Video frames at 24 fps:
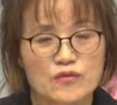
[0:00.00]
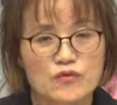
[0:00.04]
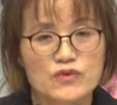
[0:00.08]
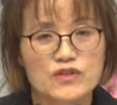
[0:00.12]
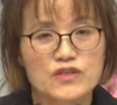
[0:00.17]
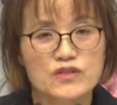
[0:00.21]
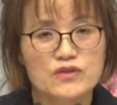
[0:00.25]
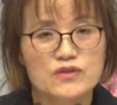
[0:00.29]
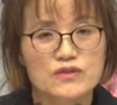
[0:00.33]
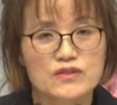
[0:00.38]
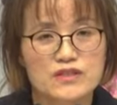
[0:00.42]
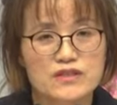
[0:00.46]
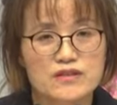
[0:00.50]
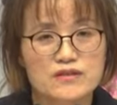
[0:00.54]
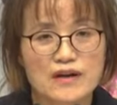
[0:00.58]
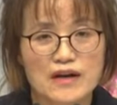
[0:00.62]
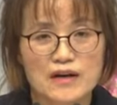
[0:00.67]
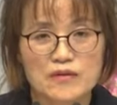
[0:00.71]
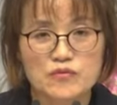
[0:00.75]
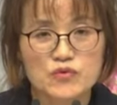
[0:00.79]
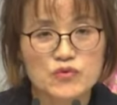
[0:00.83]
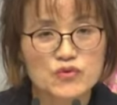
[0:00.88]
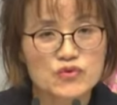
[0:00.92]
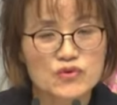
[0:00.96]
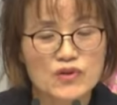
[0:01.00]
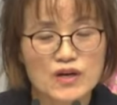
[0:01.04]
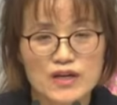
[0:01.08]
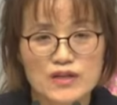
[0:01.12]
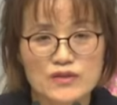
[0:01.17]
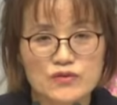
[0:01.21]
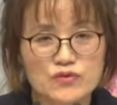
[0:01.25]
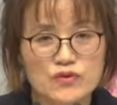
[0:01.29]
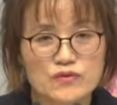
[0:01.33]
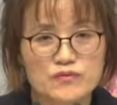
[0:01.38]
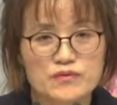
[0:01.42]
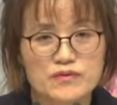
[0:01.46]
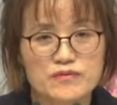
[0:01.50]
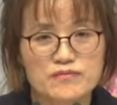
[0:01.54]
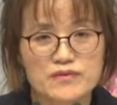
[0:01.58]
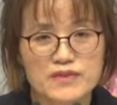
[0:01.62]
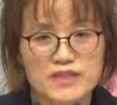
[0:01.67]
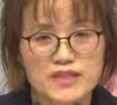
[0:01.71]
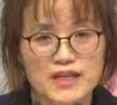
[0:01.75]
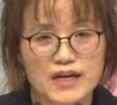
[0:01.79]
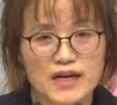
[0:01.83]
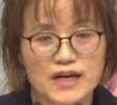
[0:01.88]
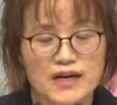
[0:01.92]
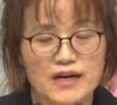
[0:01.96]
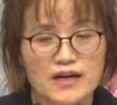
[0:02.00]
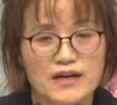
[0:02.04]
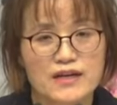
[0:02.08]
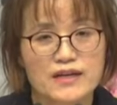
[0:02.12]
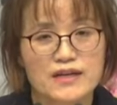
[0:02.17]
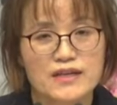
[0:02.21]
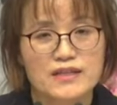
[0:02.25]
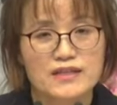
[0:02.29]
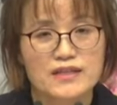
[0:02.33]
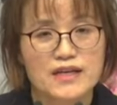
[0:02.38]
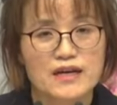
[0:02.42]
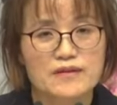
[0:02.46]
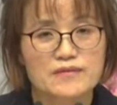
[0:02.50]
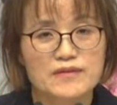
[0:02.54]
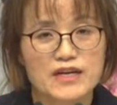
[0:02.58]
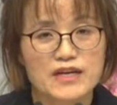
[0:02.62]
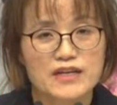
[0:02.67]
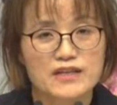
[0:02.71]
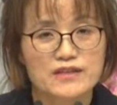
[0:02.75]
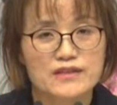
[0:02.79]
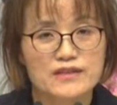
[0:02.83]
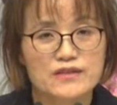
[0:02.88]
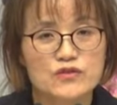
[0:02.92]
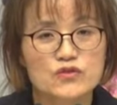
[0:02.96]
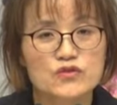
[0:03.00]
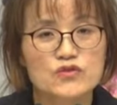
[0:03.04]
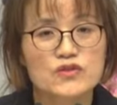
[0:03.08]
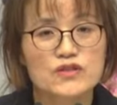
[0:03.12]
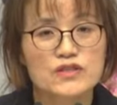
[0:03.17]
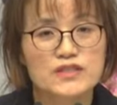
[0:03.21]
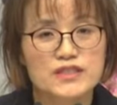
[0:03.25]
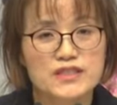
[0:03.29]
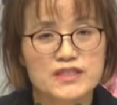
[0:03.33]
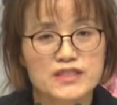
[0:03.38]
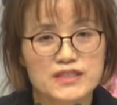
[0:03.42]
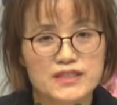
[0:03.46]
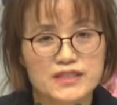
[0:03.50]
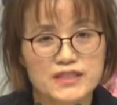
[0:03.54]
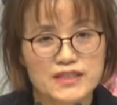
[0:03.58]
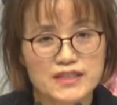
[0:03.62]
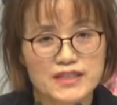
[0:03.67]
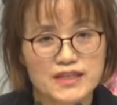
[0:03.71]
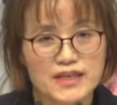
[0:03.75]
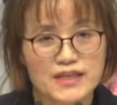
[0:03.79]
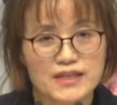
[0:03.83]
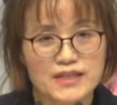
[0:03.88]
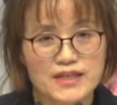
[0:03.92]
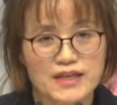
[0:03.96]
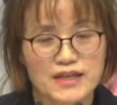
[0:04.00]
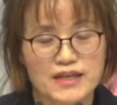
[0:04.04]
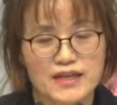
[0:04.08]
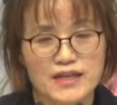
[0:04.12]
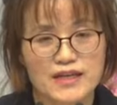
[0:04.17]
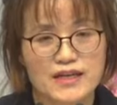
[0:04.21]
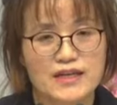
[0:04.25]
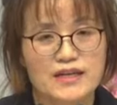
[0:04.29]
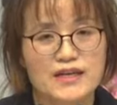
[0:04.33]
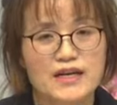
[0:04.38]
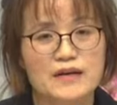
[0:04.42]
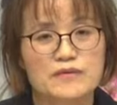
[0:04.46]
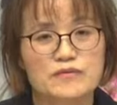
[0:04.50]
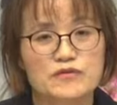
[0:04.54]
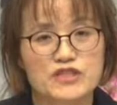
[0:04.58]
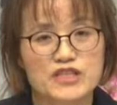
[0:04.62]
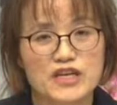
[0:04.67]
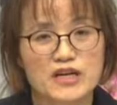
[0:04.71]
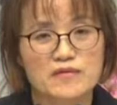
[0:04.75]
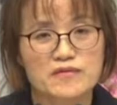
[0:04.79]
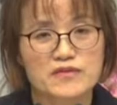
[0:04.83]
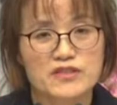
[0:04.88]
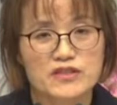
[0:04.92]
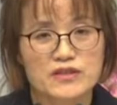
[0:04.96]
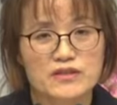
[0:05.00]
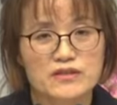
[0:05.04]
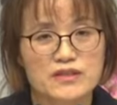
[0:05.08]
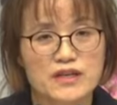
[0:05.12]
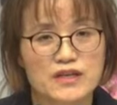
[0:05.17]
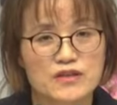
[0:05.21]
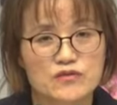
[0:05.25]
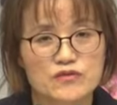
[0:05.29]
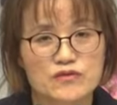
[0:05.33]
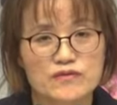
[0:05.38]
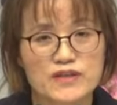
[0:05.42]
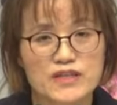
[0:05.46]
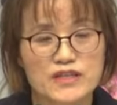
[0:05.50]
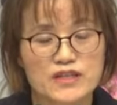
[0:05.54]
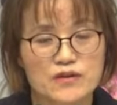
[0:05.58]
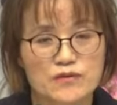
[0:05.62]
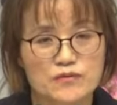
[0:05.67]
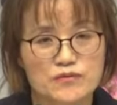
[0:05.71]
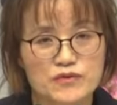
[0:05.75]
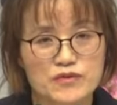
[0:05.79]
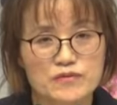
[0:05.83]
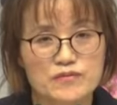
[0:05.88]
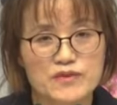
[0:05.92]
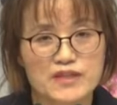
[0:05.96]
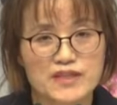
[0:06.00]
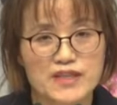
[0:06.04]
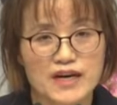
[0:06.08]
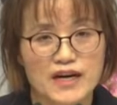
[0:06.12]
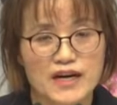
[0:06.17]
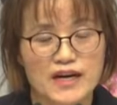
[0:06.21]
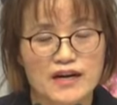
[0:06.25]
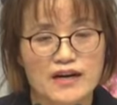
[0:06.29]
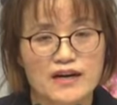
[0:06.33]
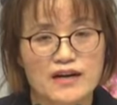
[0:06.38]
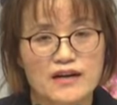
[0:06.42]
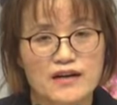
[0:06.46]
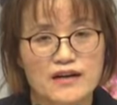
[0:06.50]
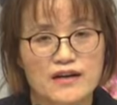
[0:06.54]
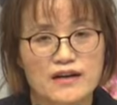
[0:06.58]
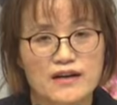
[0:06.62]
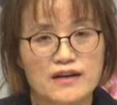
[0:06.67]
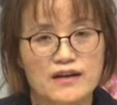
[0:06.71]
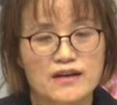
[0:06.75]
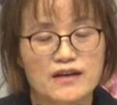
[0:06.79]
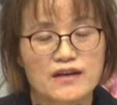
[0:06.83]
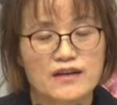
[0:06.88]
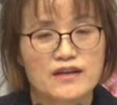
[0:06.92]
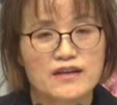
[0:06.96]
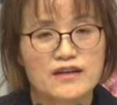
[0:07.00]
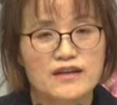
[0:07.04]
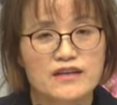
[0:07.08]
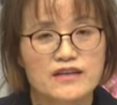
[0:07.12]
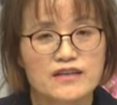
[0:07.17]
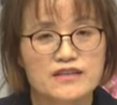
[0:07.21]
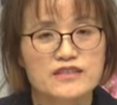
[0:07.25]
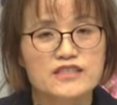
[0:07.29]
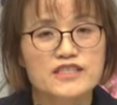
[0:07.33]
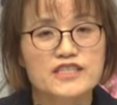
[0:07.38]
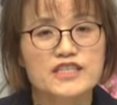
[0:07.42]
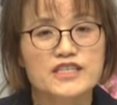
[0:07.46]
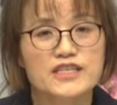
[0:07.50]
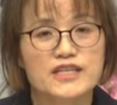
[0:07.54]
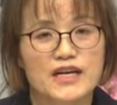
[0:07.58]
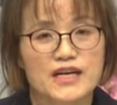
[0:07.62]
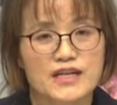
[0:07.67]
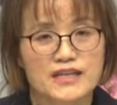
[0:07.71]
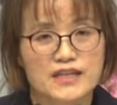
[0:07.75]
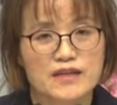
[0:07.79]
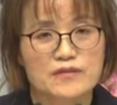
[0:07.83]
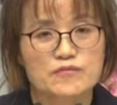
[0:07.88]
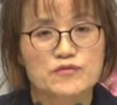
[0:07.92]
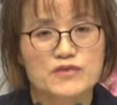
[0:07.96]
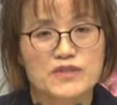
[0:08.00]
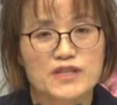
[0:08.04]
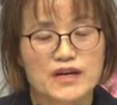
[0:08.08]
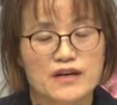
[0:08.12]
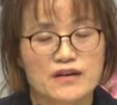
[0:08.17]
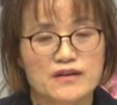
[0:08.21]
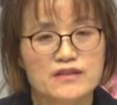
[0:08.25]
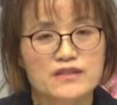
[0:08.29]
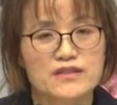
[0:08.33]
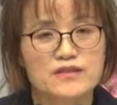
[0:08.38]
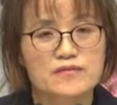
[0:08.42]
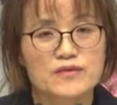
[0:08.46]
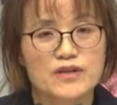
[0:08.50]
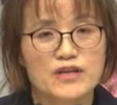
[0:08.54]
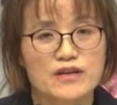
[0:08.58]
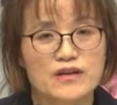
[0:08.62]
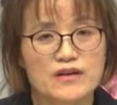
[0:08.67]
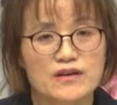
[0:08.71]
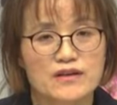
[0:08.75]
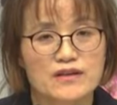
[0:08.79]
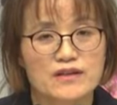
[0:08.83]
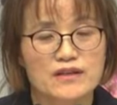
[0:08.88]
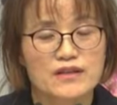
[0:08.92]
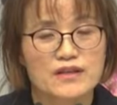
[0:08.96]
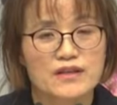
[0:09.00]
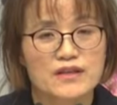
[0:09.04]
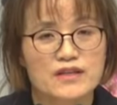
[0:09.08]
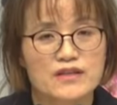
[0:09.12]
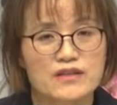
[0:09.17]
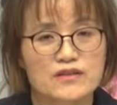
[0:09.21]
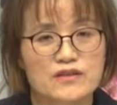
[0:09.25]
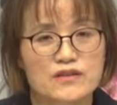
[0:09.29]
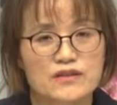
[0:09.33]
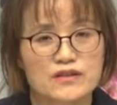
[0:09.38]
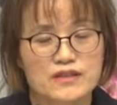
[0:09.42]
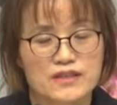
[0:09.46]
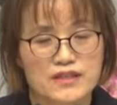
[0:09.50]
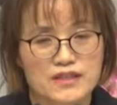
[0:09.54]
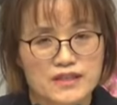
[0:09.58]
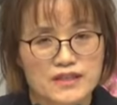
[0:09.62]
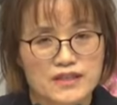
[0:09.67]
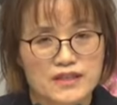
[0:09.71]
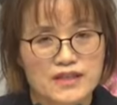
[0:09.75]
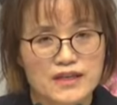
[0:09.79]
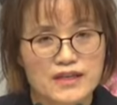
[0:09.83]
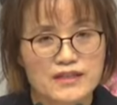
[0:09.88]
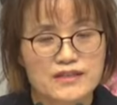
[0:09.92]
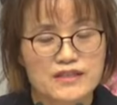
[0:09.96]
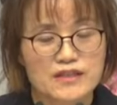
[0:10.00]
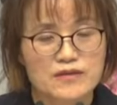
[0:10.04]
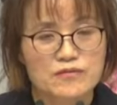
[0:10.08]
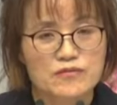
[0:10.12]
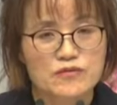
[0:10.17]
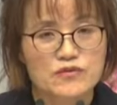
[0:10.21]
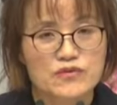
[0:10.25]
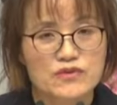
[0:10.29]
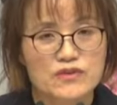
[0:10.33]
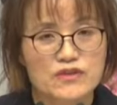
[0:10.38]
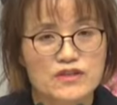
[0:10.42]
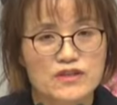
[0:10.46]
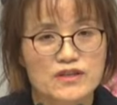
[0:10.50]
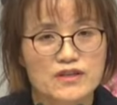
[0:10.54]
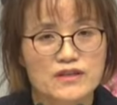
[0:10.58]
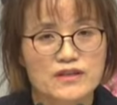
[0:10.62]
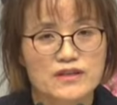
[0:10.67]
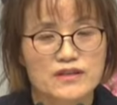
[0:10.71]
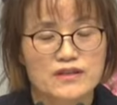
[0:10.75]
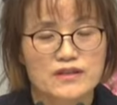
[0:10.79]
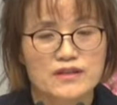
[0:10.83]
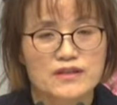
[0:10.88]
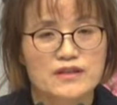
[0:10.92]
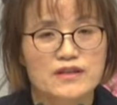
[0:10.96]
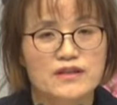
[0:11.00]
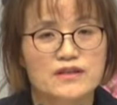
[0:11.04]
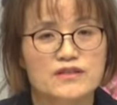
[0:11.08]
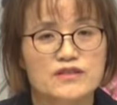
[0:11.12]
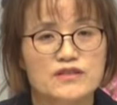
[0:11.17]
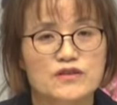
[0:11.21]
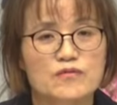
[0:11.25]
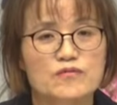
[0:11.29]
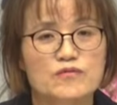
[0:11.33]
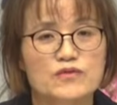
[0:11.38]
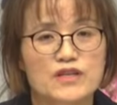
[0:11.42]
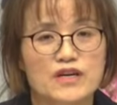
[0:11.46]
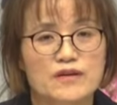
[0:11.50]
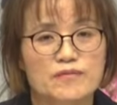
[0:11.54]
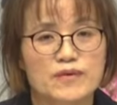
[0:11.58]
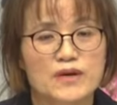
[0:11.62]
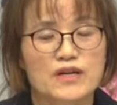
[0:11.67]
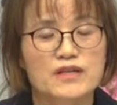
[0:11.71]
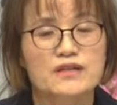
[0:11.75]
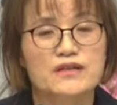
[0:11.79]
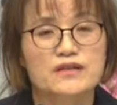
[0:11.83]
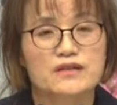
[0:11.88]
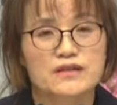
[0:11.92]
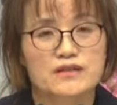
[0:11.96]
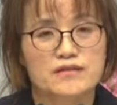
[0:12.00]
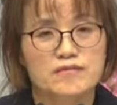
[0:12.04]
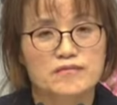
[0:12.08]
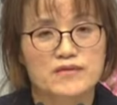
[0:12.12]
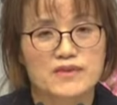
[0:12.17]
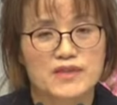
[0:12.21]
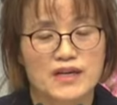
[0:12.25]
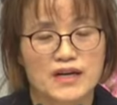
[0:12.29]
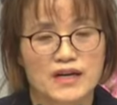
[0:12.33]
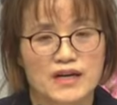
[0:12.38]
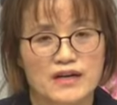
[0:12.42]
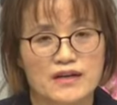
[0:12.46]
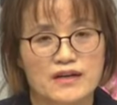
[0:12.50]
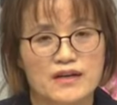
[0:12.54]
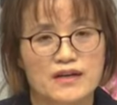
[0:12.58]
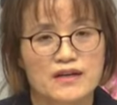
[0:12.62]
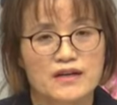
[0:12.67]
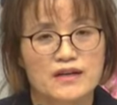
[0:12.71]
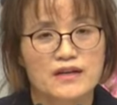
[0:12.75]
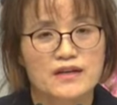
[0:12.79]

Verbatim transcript: 우리도 지금 아무것도 할 수 없습니다. 다만 주어진 시간에 감사하면서 살 수밖에 없습니다. 그렇게 이야기합니다. 그러면 이 환자분들은 전부 다 받아들입니다.